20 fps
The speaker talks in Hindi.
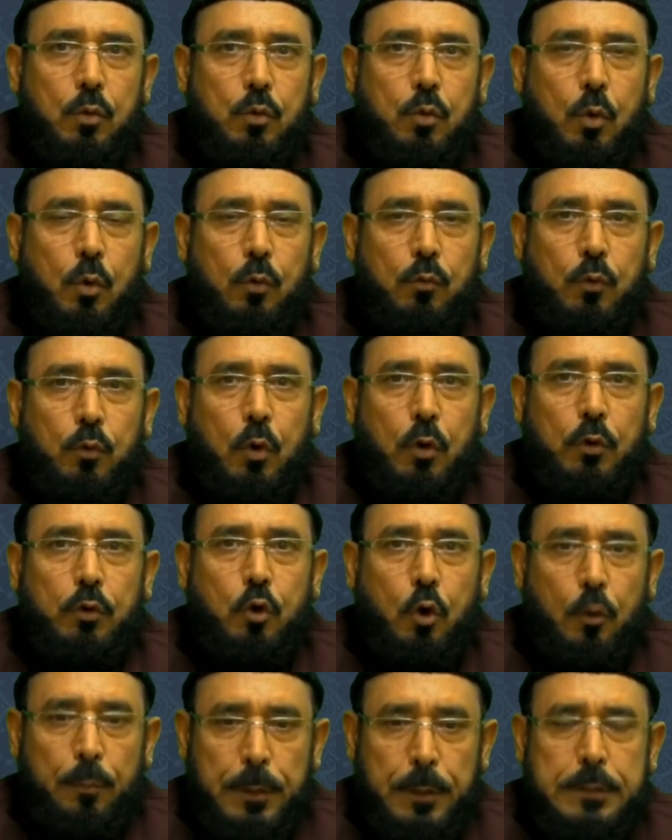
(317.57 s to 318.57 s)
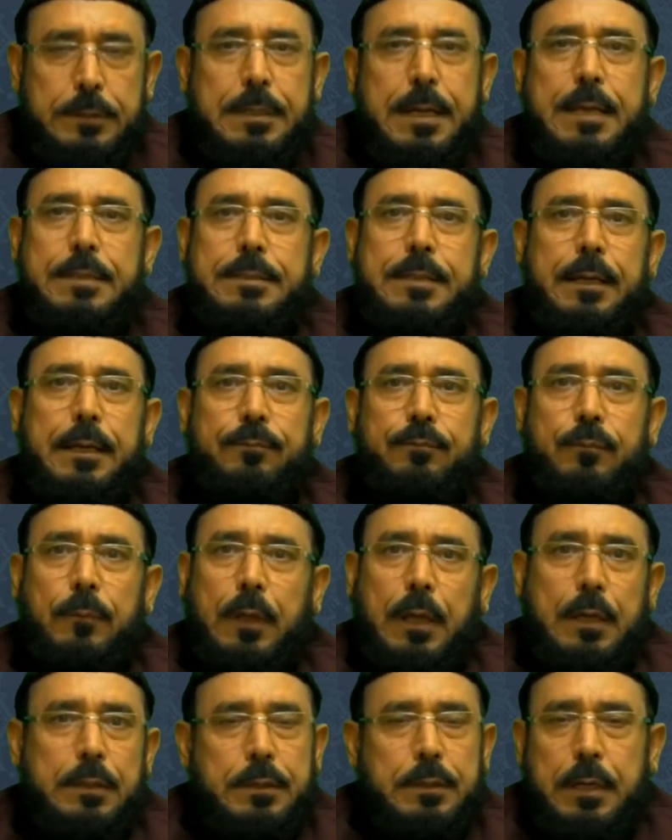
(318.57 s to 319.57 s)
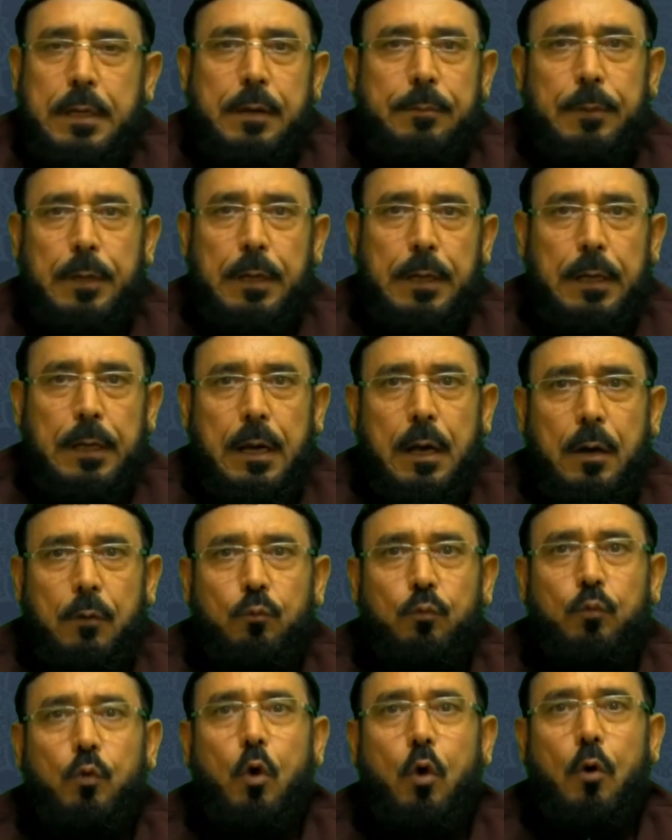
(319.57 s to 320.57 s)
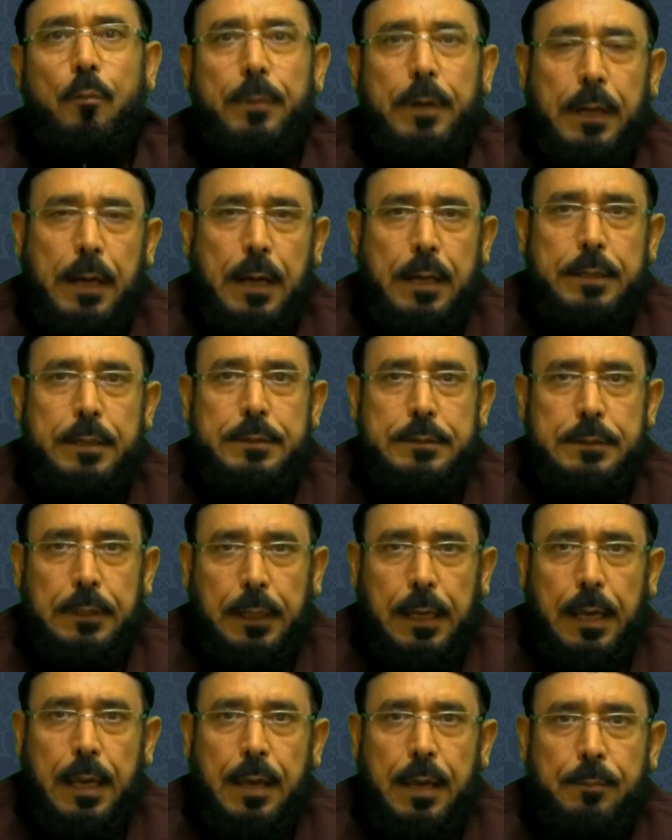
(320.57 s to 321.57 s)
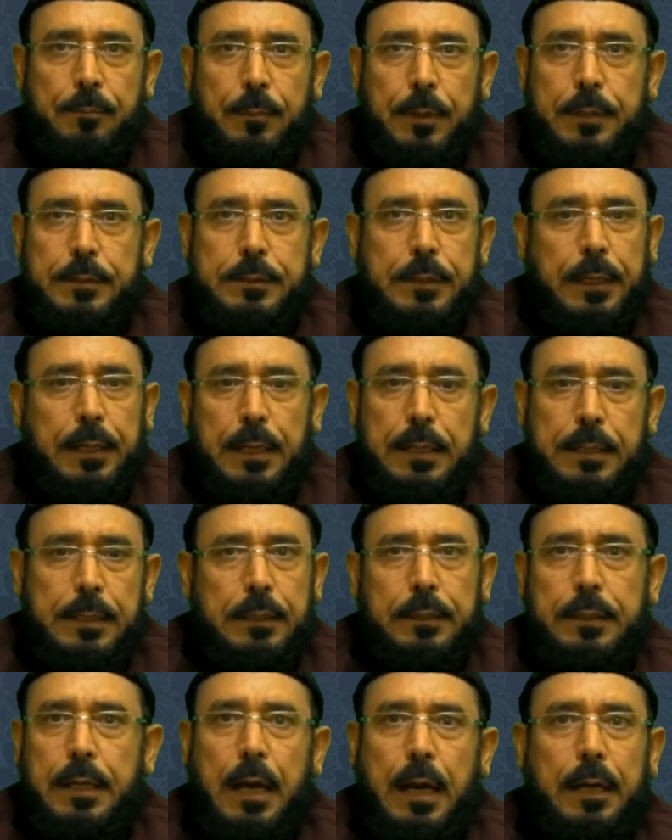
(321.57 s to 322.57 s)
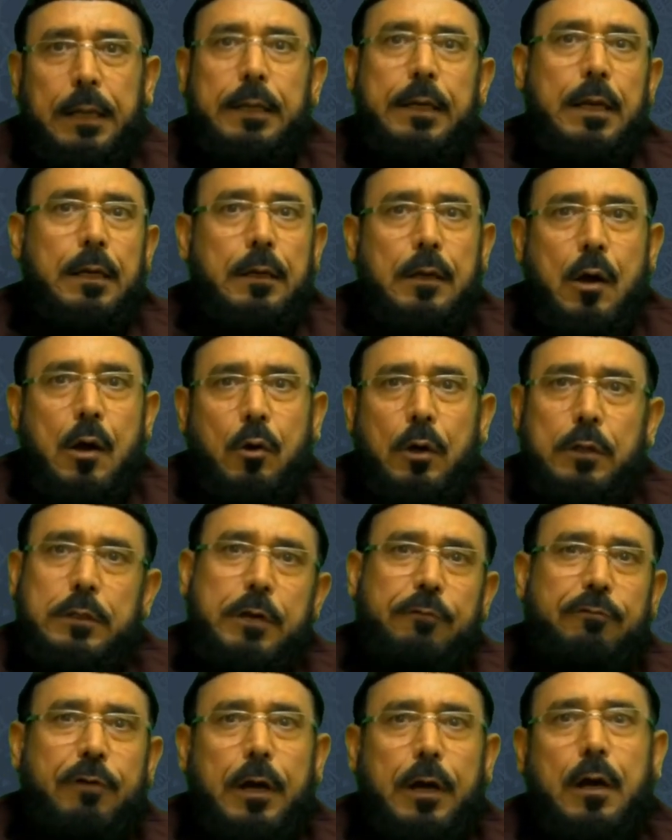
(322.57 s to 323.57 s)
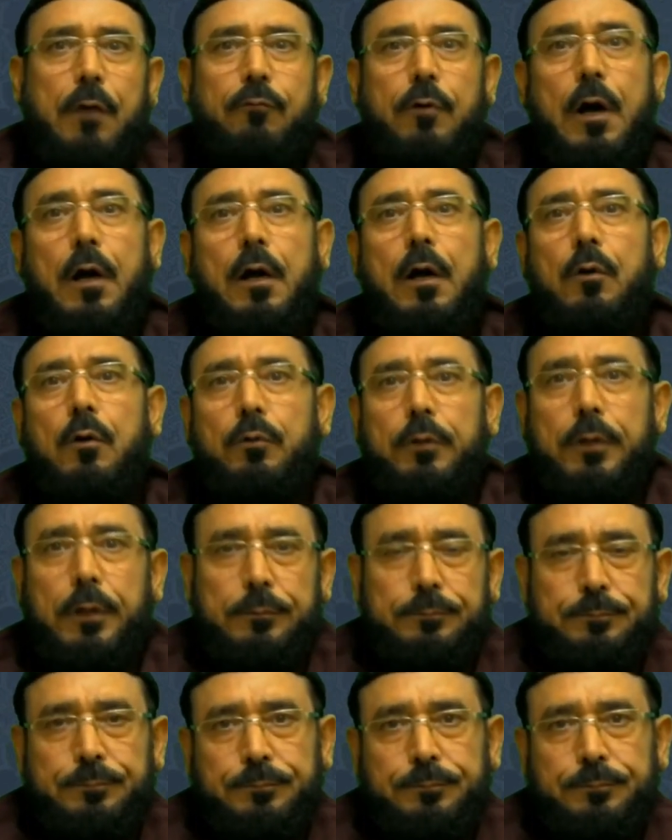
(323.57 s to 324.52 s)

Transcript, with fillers: तो वो जो भी इस नेज़े के ज़रिए मिलेगा वो मेरा रिजक है रिजक के लिए दिहाड़ी नहीं लगाऊंगा चाहे फाका फाका हो जाए